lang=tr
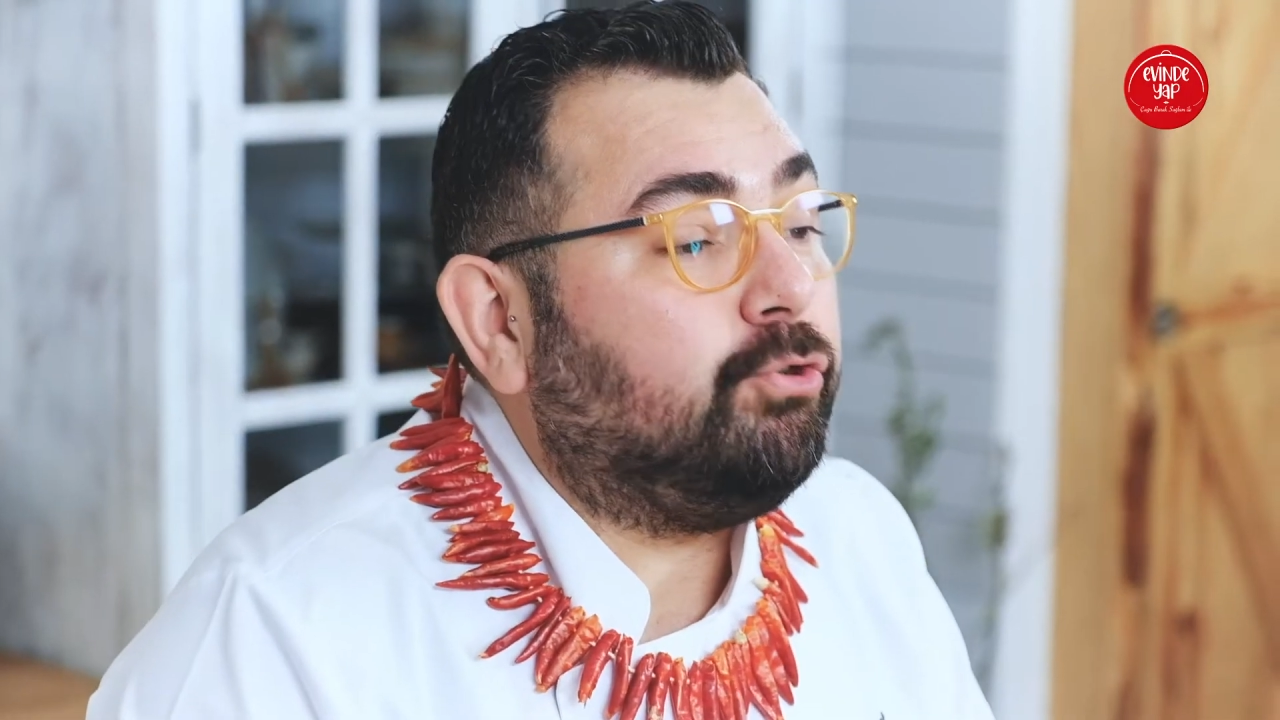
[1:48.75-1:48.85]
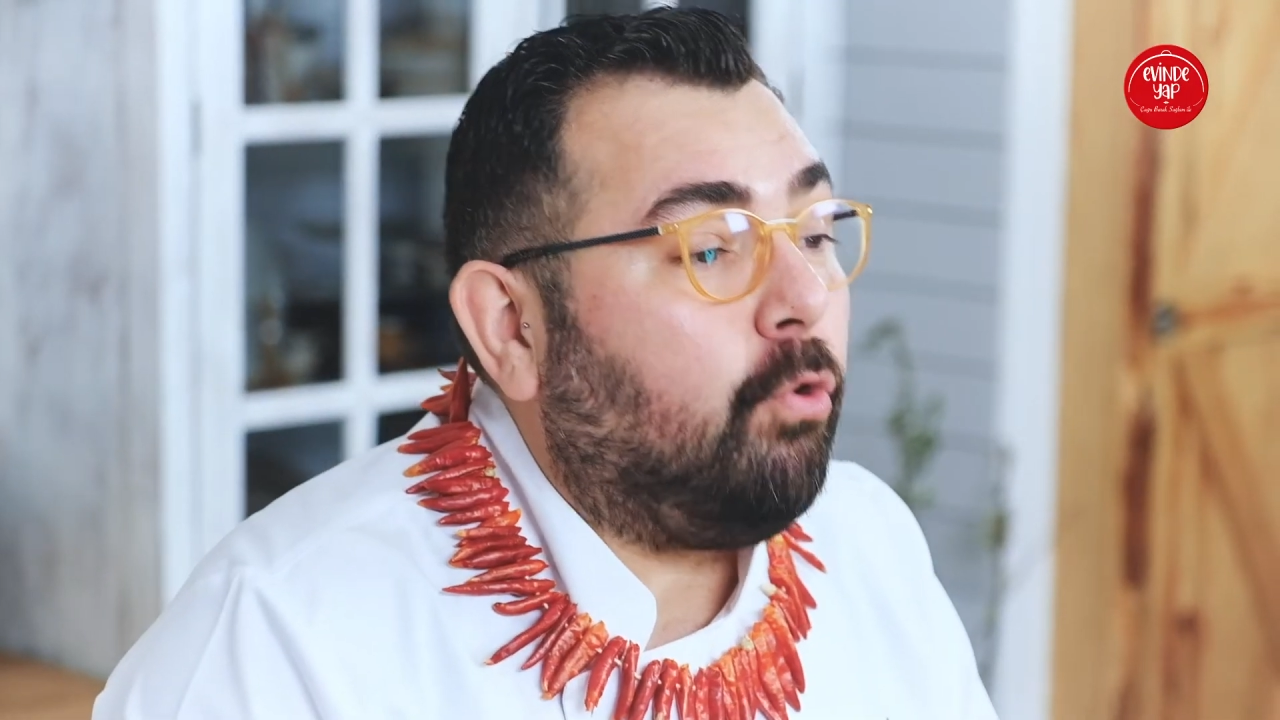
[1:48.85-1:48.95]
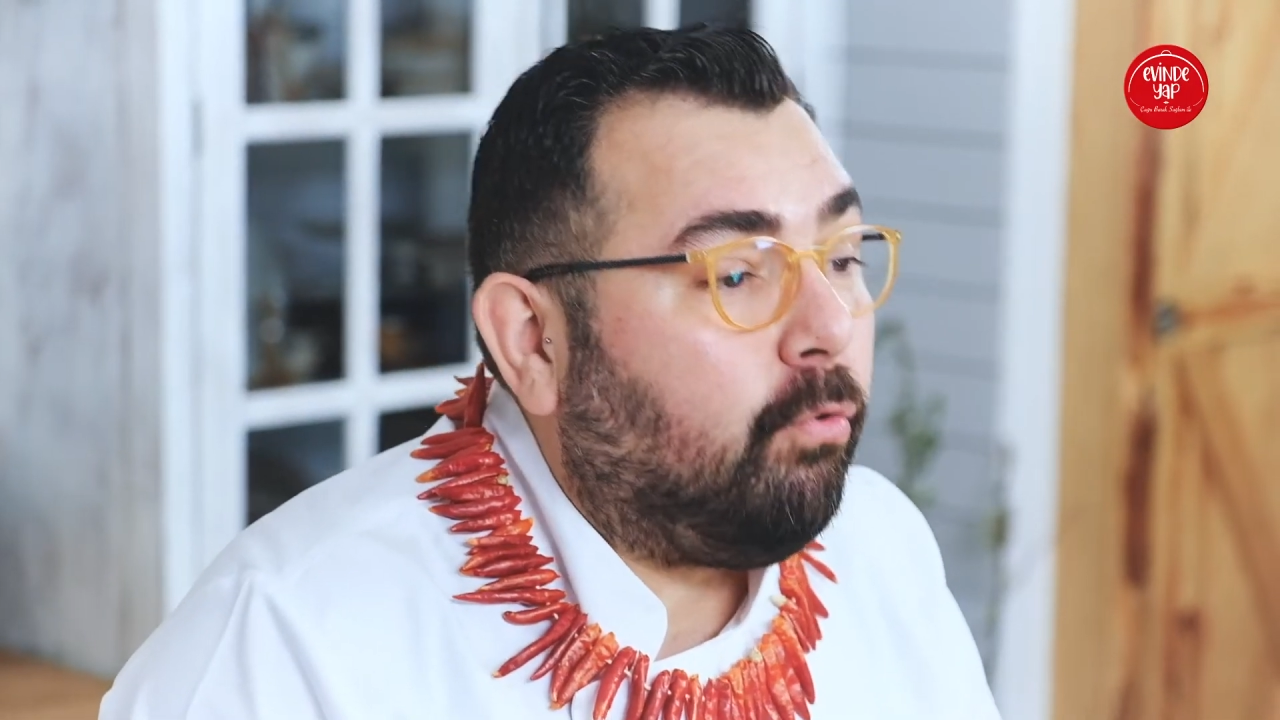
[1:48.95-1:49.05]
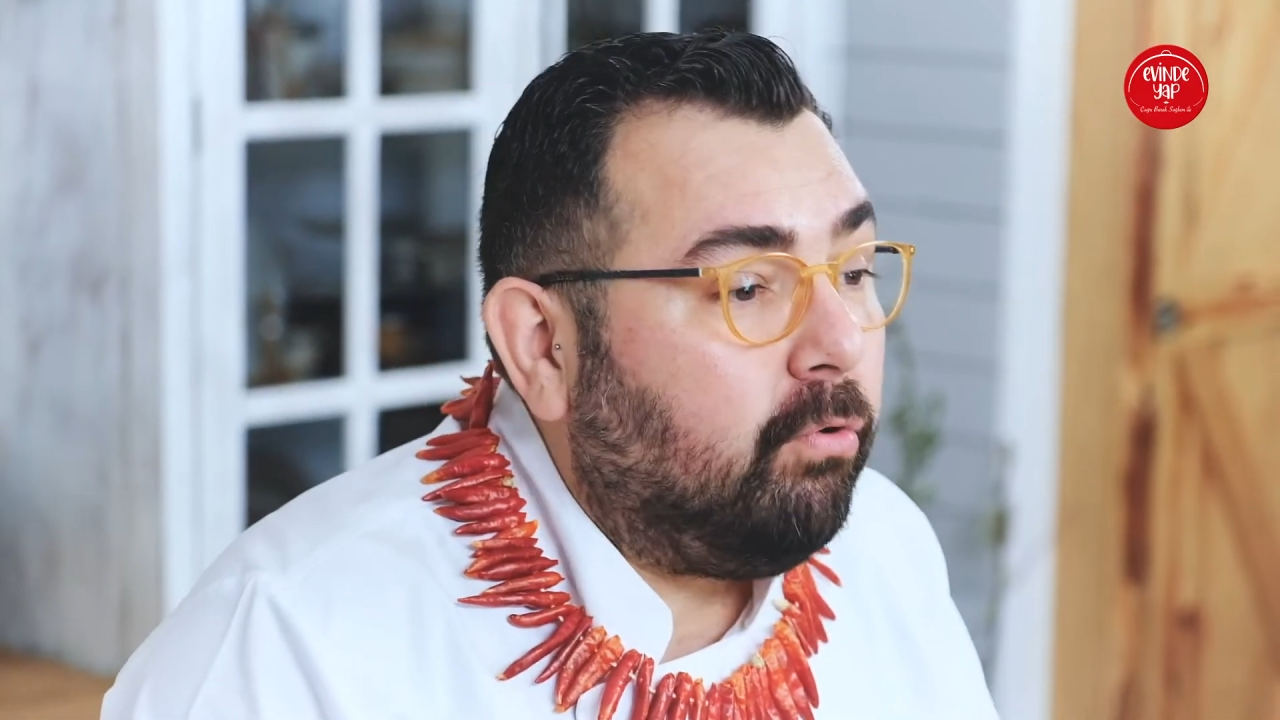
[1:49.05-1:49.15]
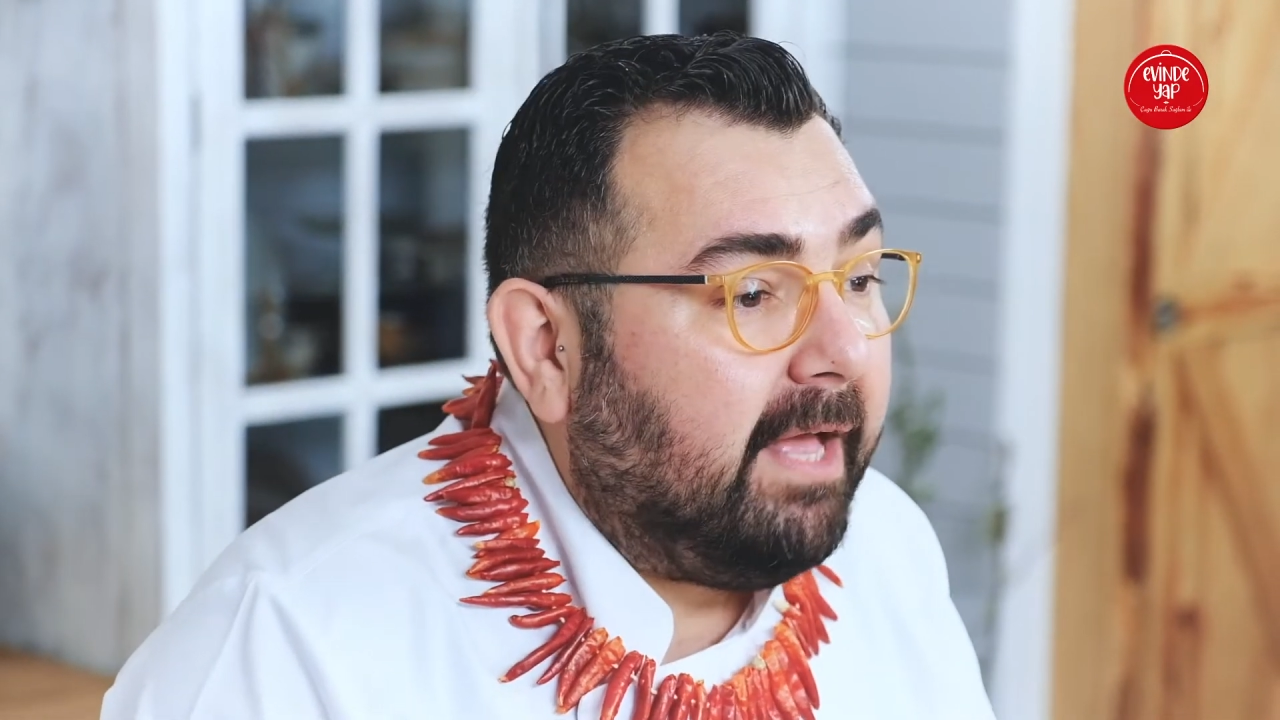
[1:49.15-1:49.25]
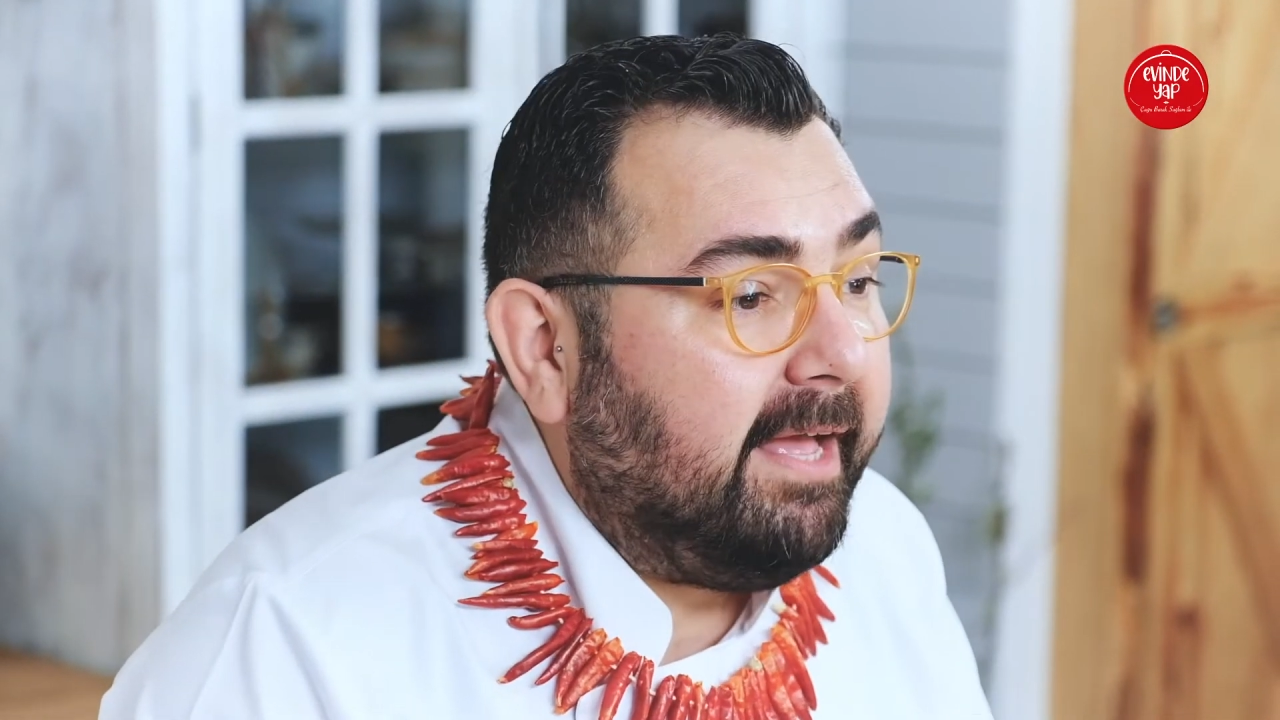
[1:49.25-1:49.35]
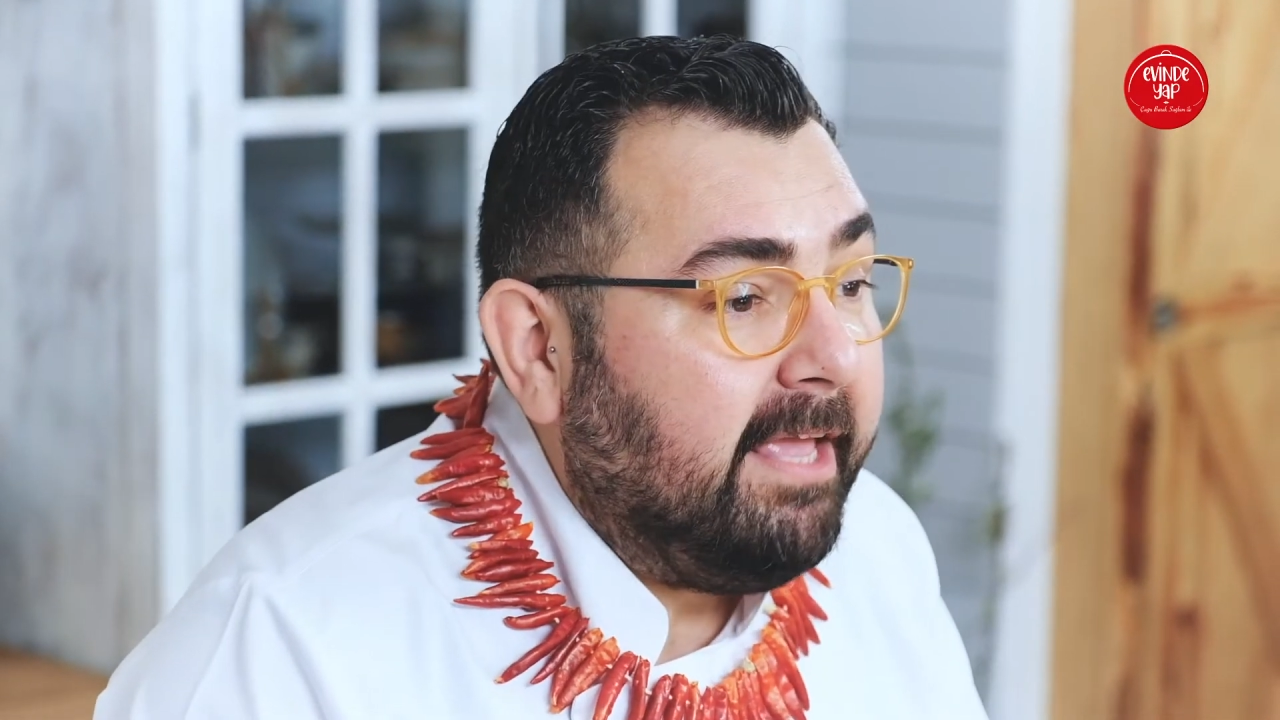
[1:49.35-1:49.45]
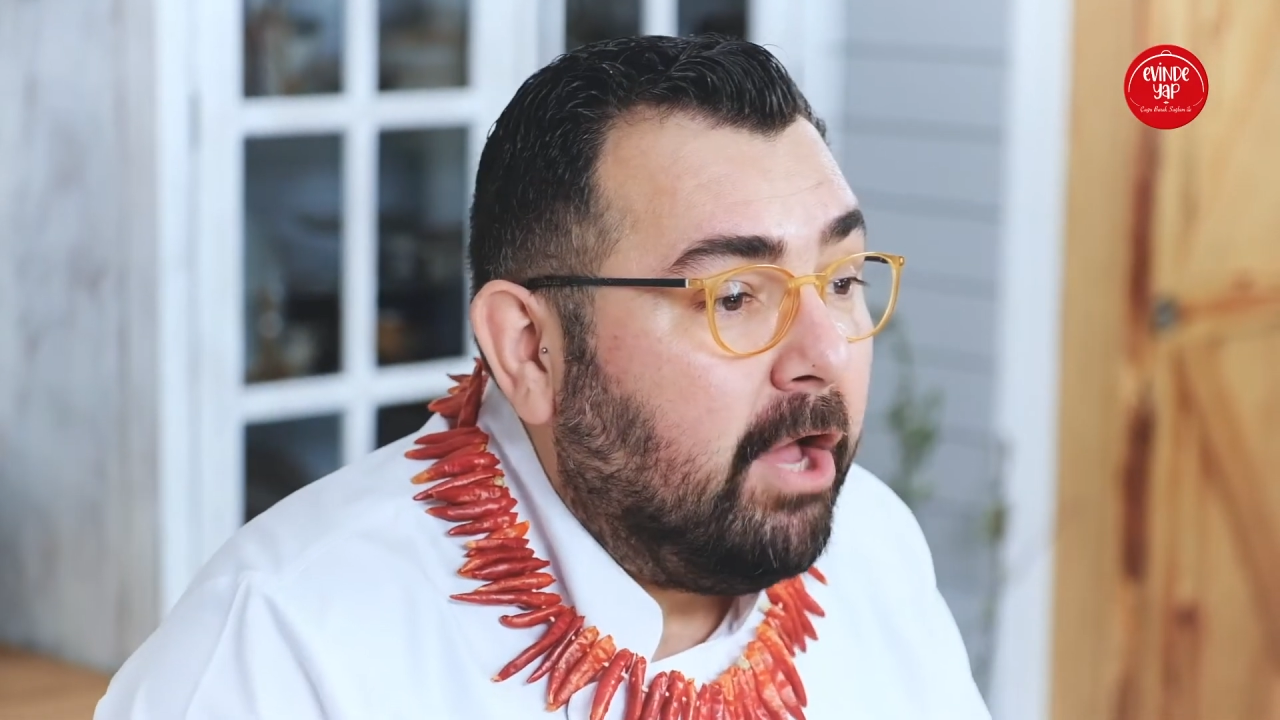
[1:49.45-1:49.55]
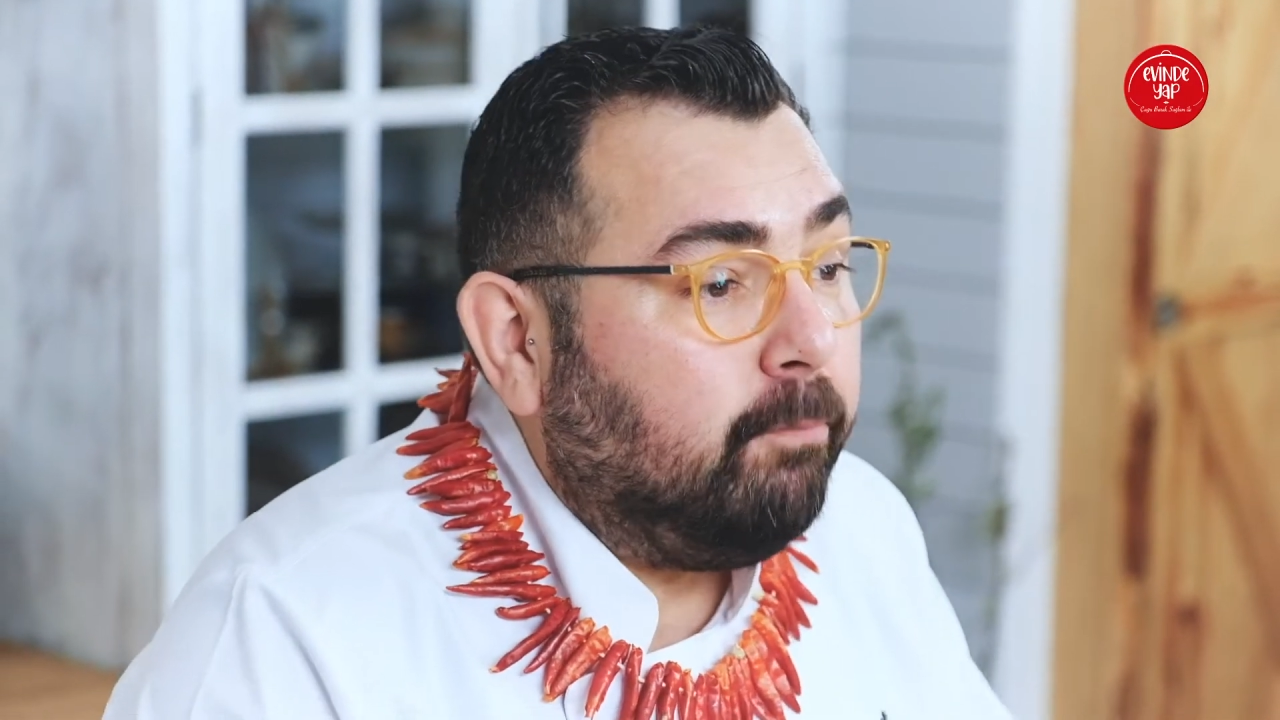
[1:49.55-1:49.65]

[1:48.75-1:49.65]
çok kolay.